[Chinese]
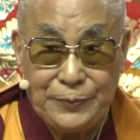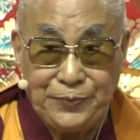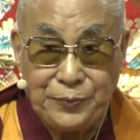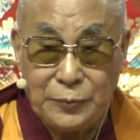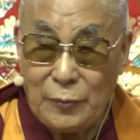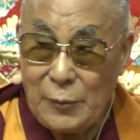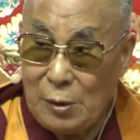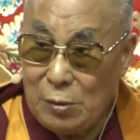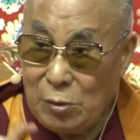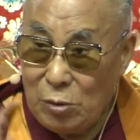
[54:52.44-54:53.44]
那为
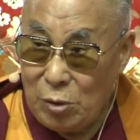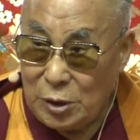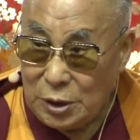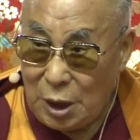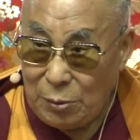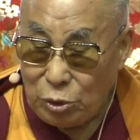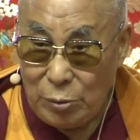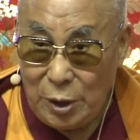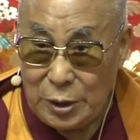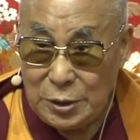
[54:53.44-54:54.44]
什么不能获得解脱
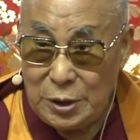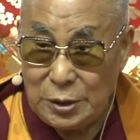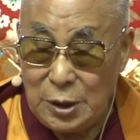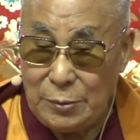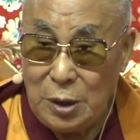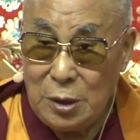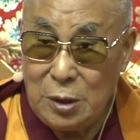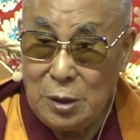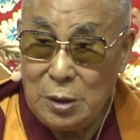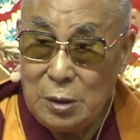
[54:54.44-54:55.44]
呢？最主要是有，
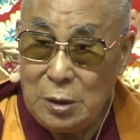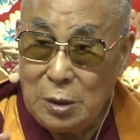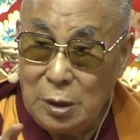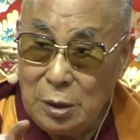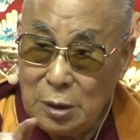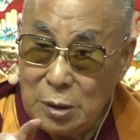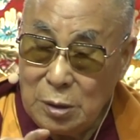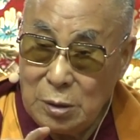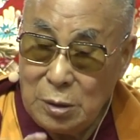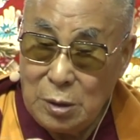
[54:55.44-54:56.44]
嗯，
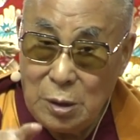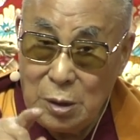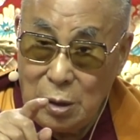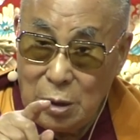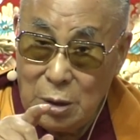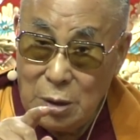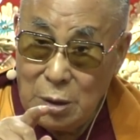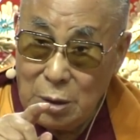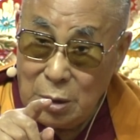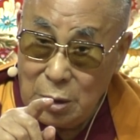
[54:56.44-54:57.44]
业，业
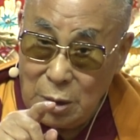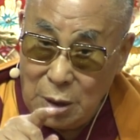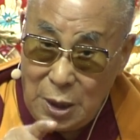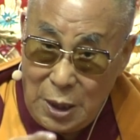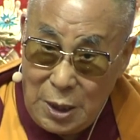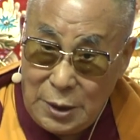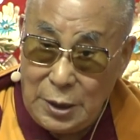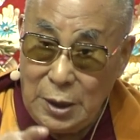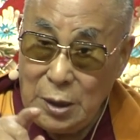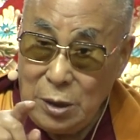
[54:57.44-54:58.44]
来自于烦恼，所以
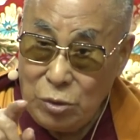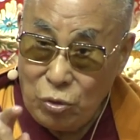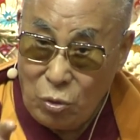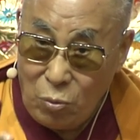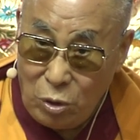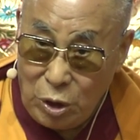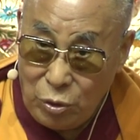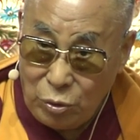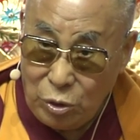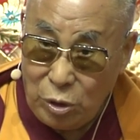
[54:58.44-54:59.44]
业烦恼，
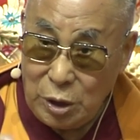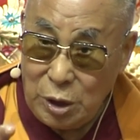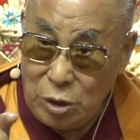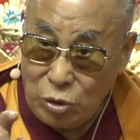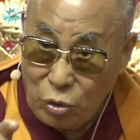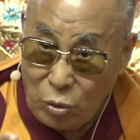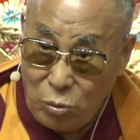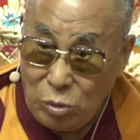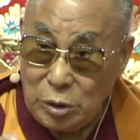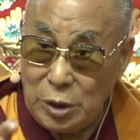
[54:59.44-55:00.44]
烦恼是来自
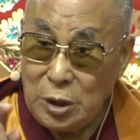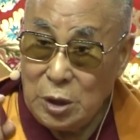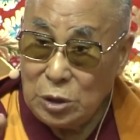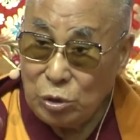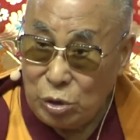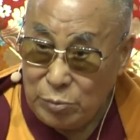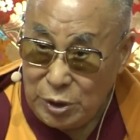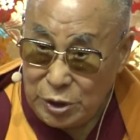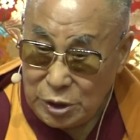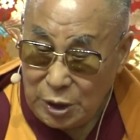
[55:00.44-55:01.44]
于非实，
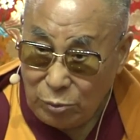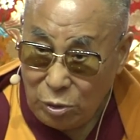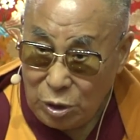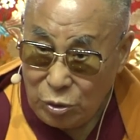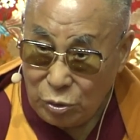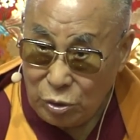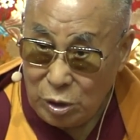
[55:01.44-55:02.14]
不符合的